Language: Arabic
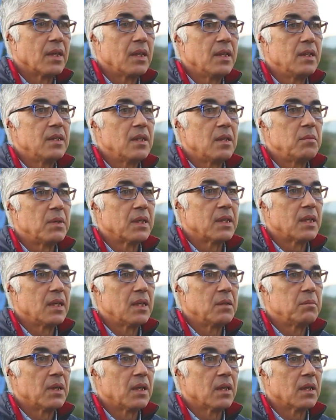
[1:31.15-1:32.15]
إن
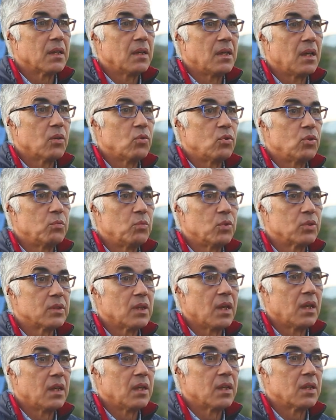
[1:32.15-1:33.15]
المكارم أخلاق
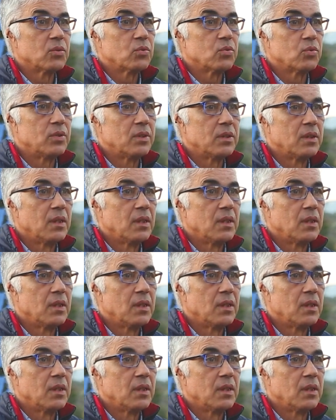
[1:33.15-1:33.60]
مطهرة